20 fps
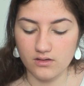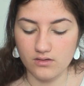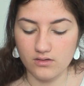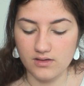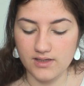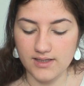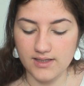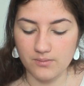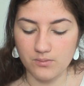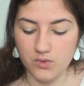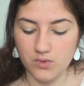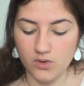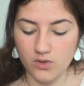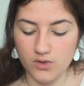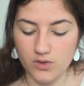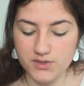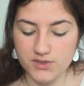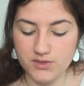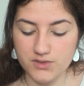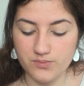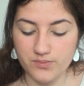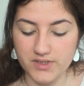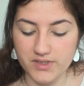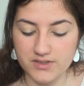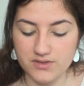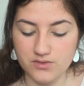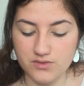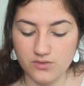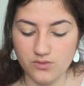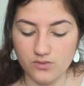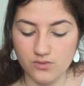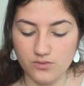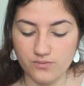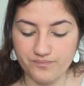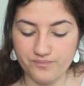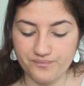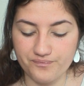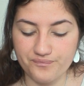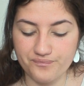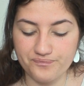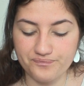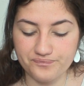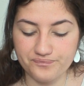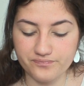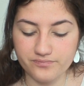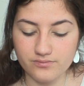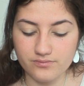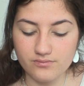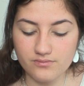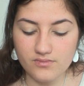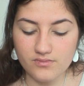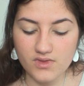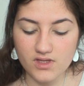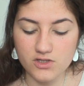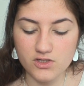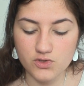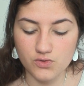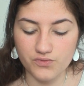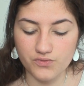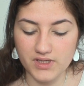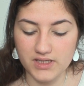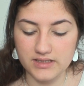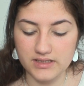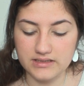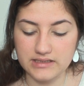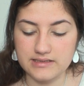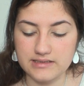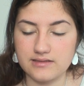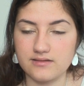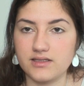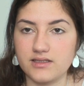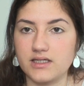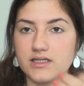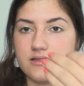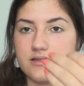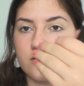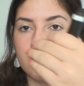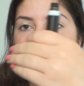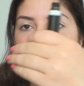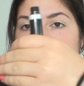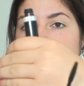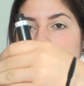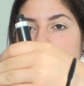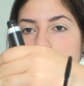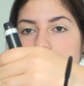la brosse parce que je trouve qu'elle est très intéressante.